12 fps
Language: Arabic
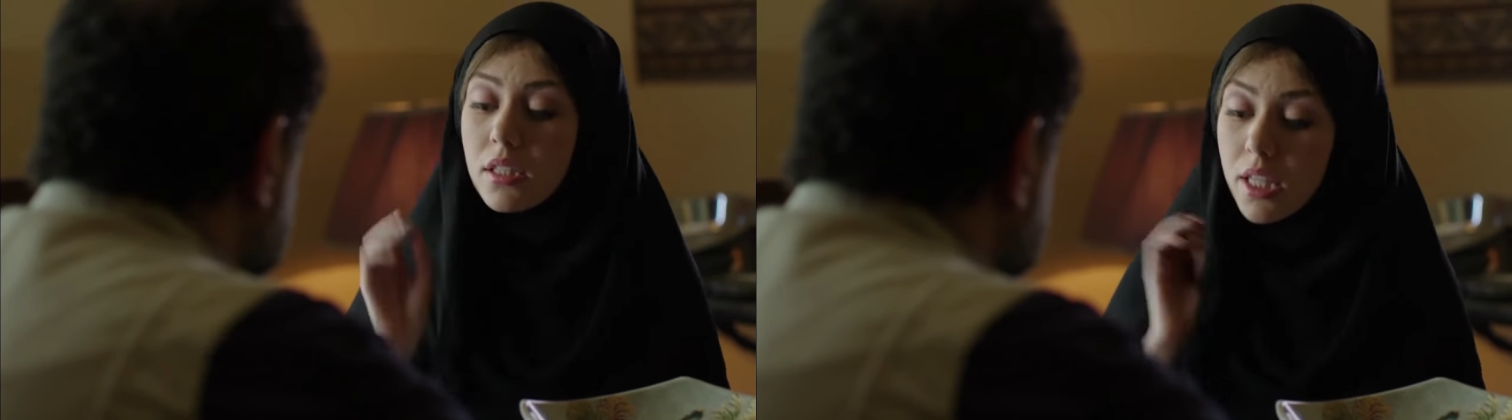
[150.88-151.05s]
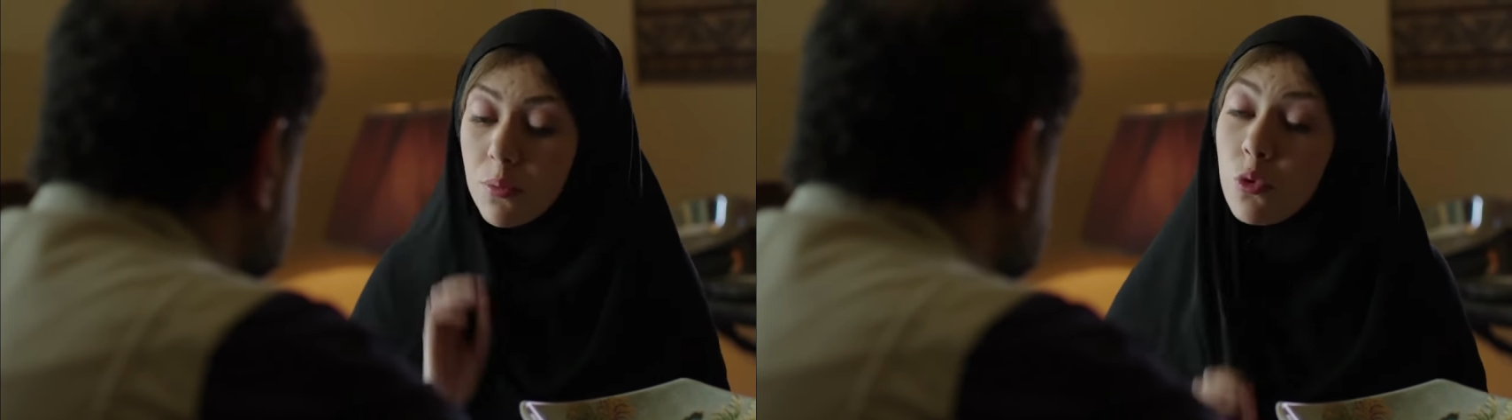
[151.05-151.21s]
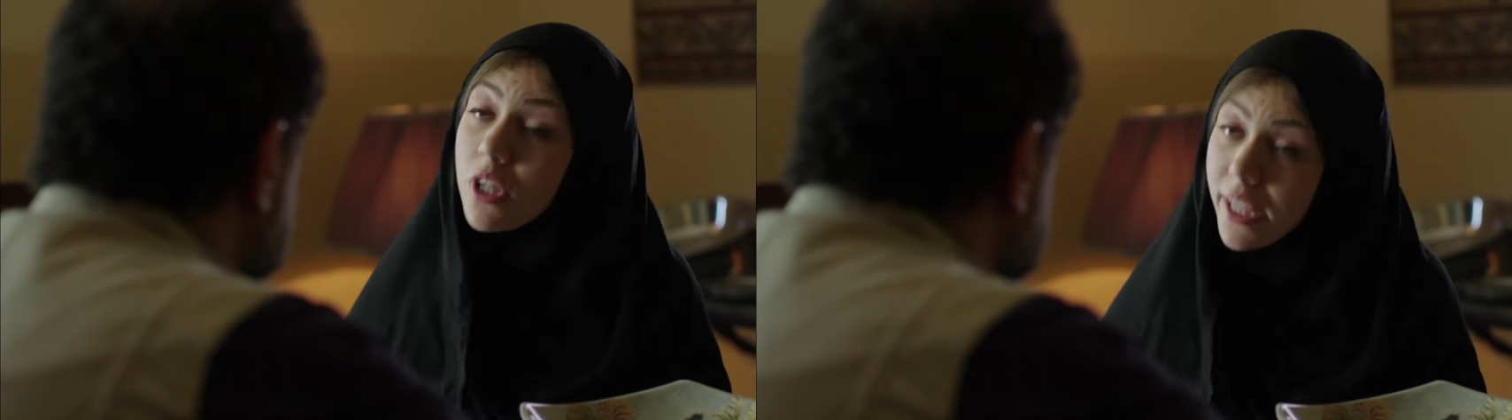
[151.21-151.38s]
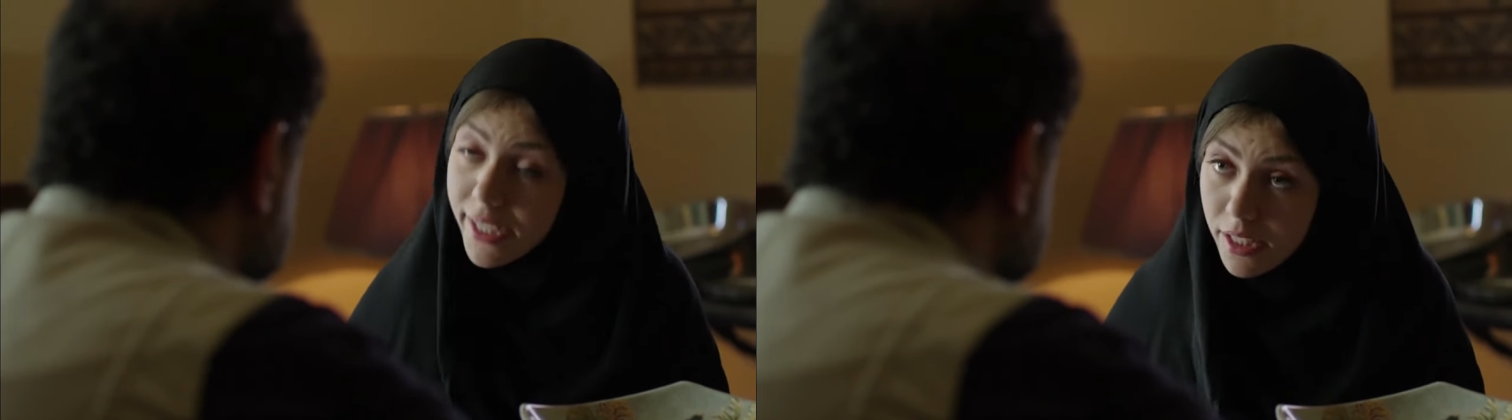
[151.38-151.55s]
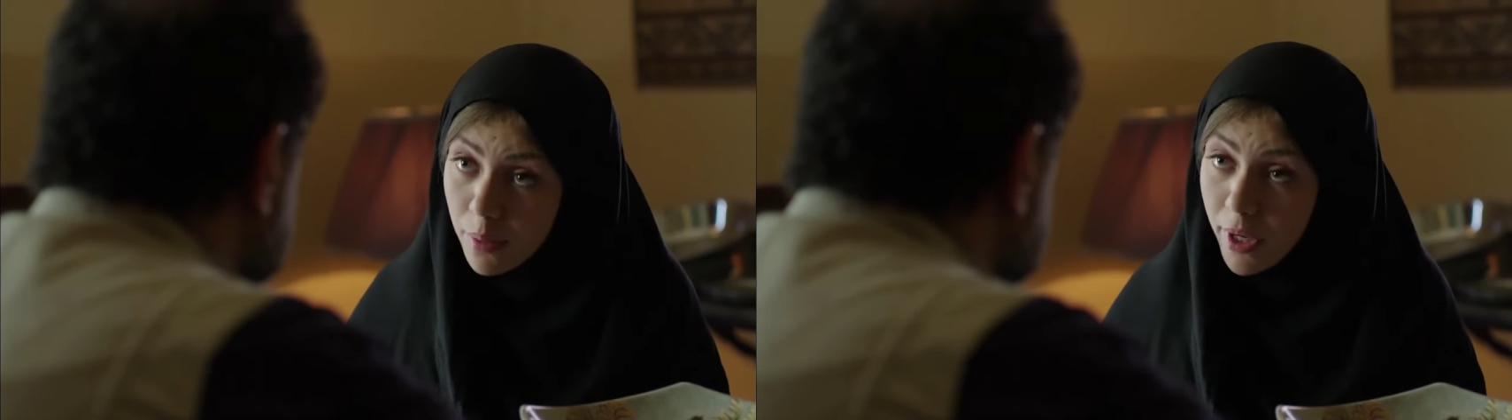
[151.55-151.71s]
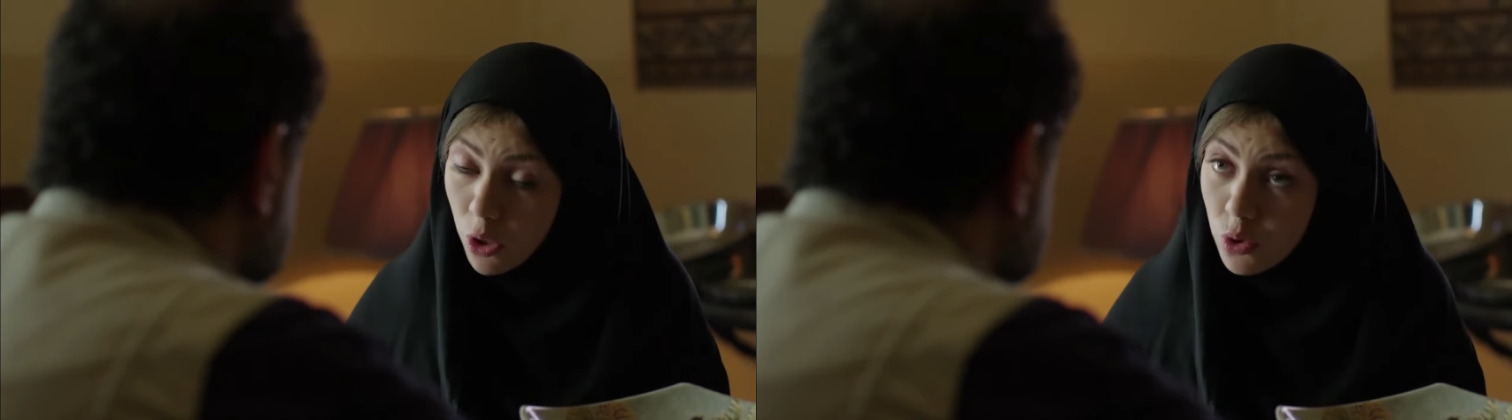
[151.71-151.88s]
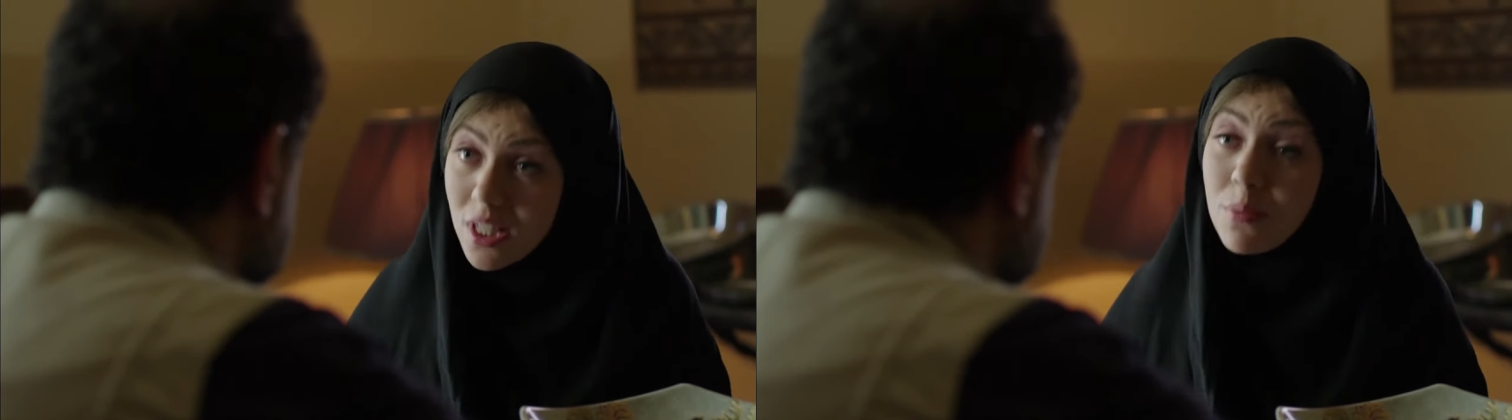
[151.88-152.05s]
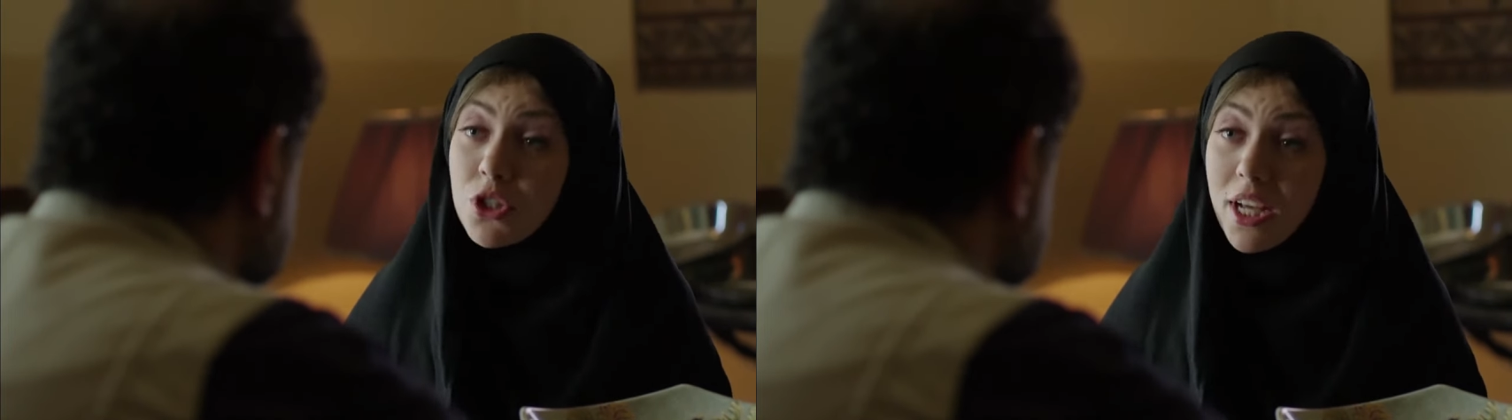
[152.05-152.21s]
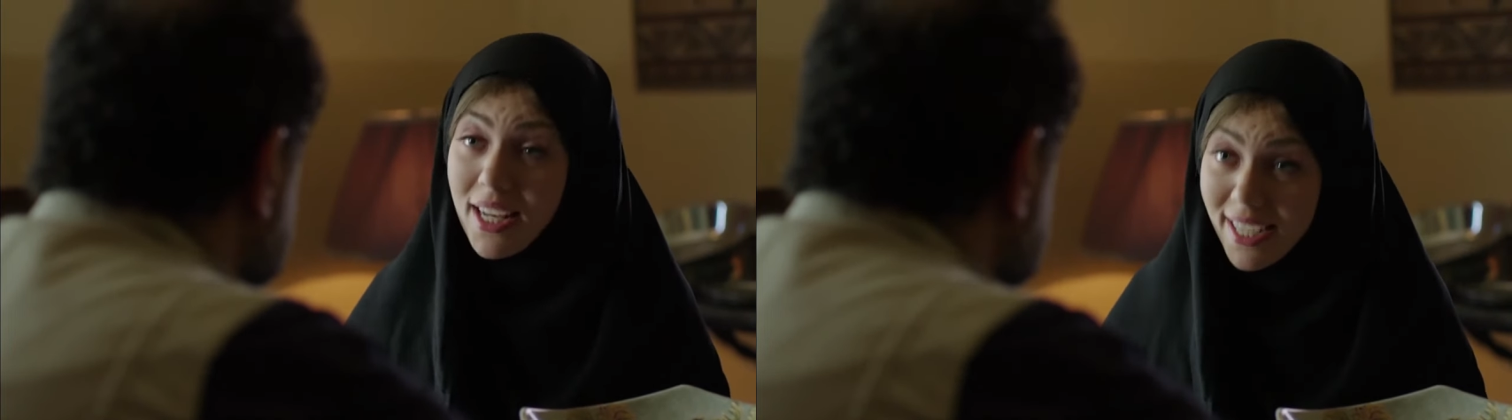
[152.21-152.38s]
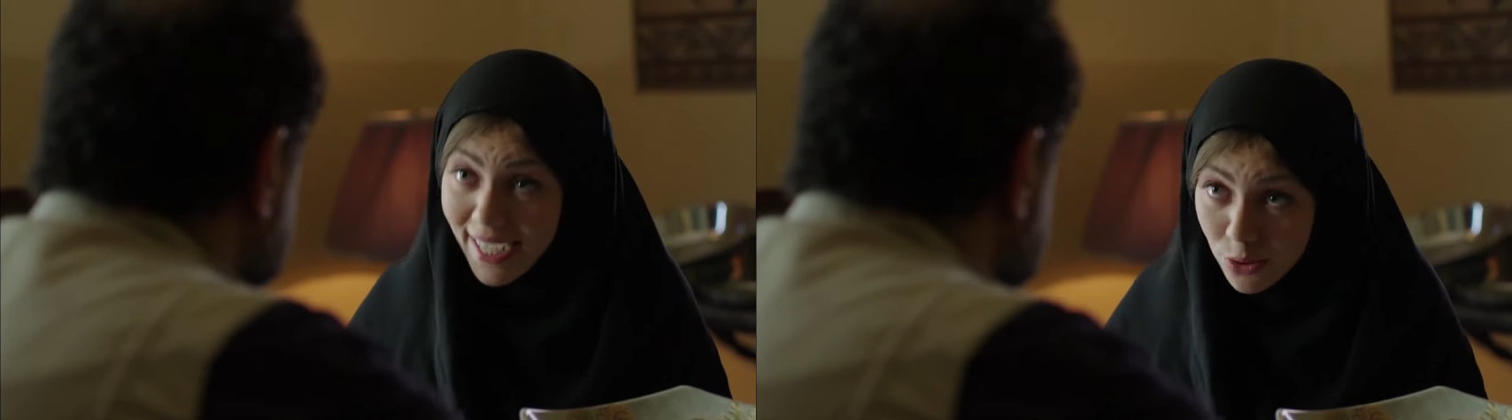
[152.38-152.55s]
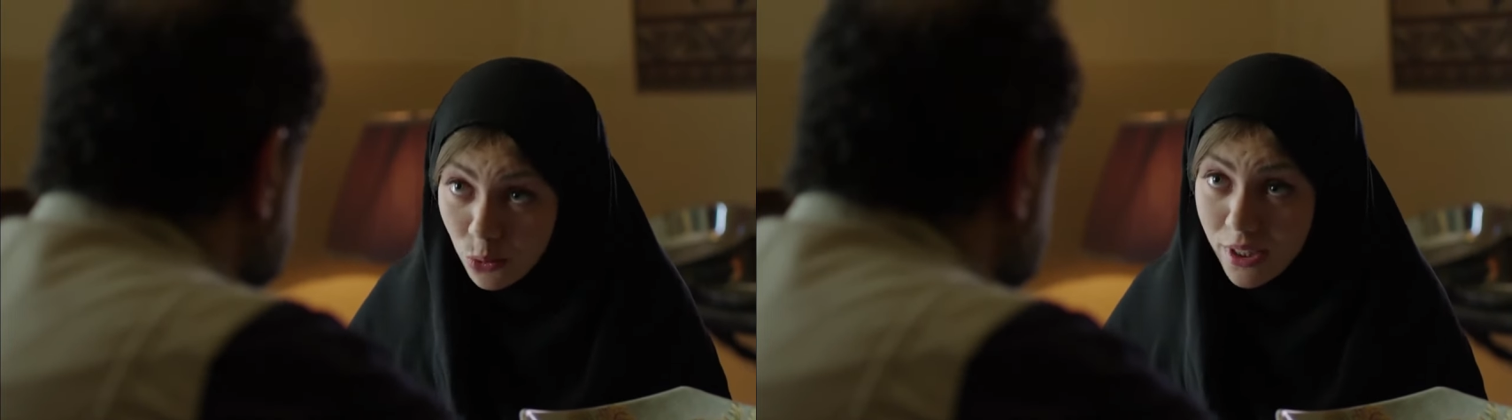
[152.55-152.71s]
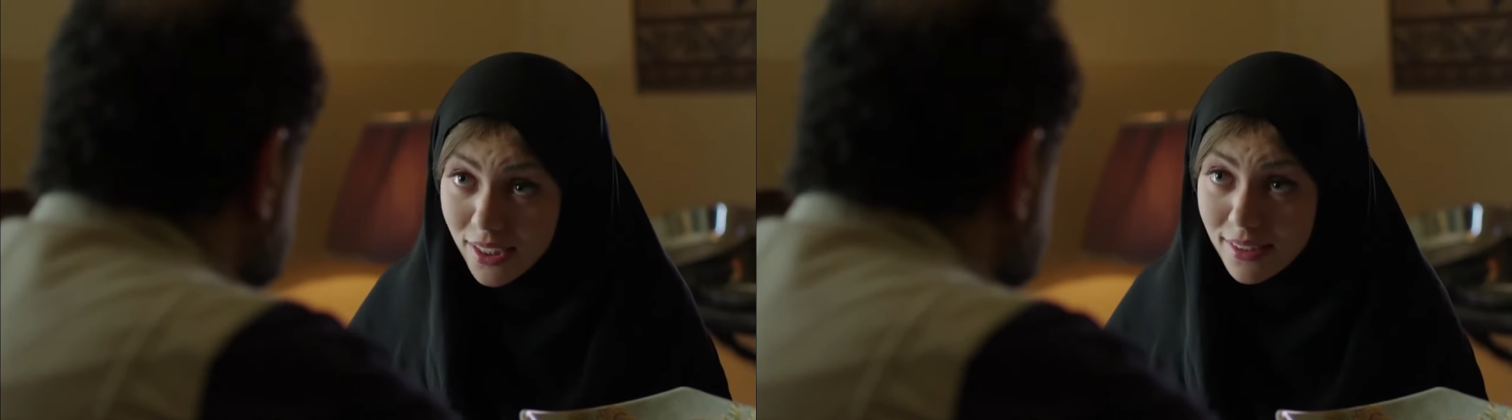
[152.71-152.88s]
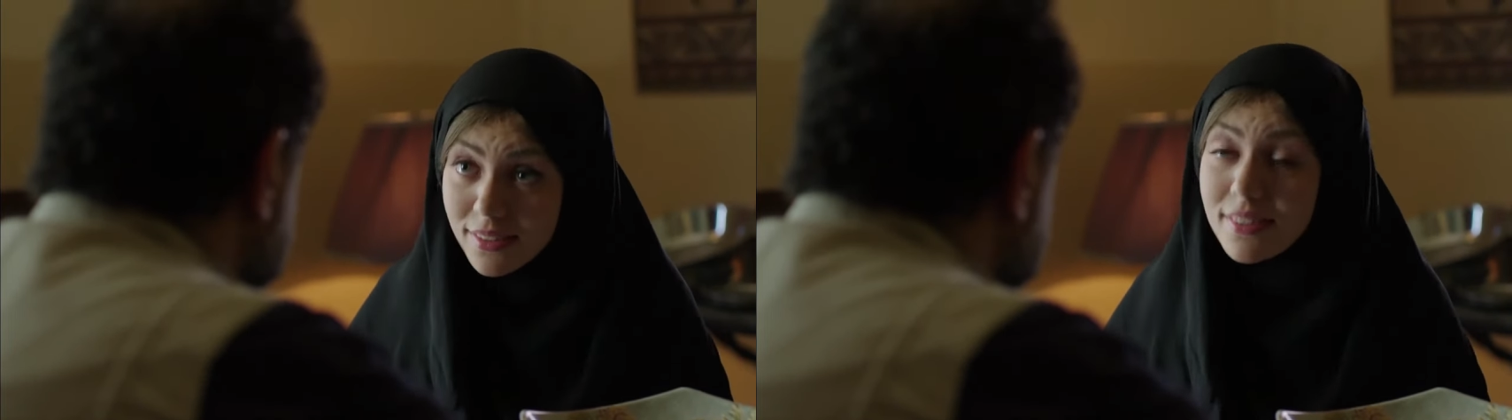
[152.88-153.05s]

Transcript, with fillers: تيمور يا كان يا محروس اللي مشغلك عنده ده